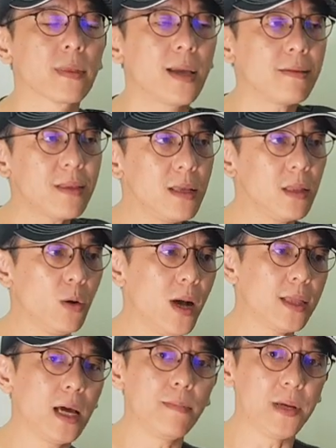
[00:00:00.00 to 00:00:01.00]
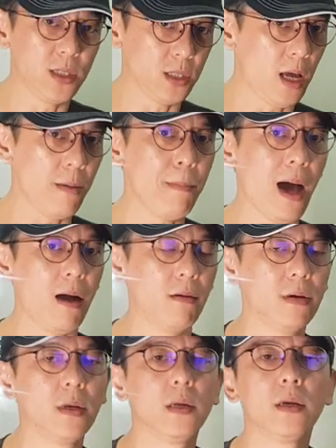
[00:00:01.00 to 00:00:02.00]
那 Tin 的话，它的品质很好，
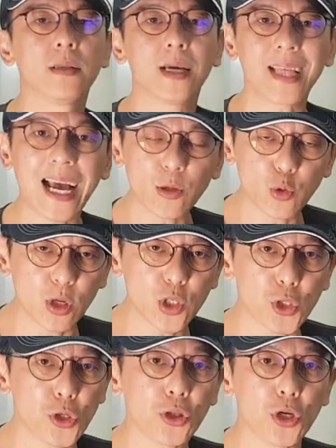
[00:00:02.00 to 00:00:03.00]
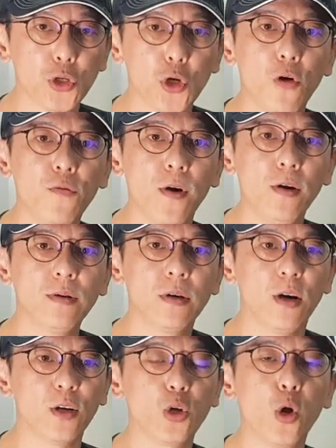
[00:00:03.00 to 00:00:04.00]
那它所使用的油封，
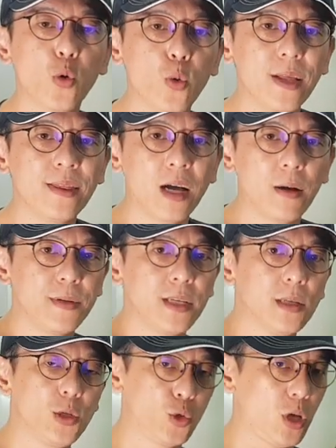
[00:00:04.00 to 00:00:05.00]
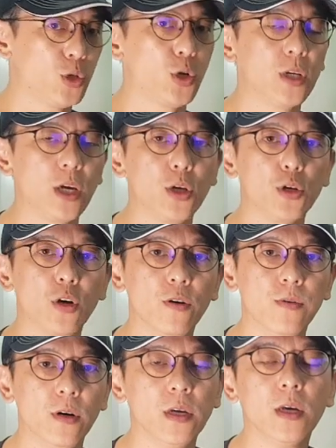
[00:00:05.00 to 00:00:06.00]
攸关到避震器最重要的油
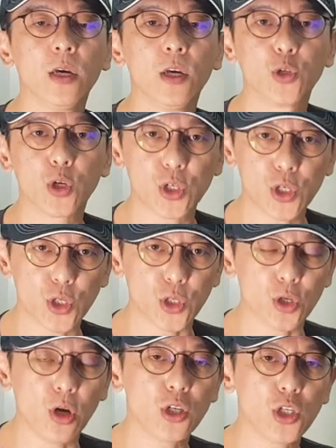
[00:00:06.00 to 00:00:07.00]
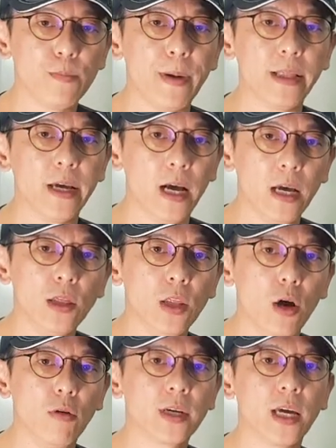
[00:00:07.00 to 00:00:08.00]
封，就是使用日本
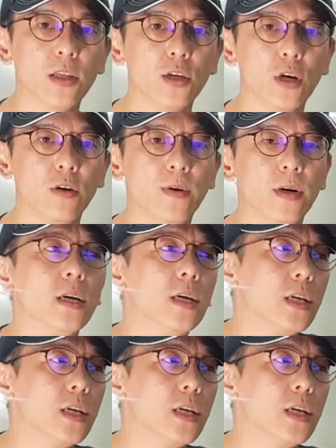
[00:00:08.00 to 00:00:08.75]
NOK 的油封。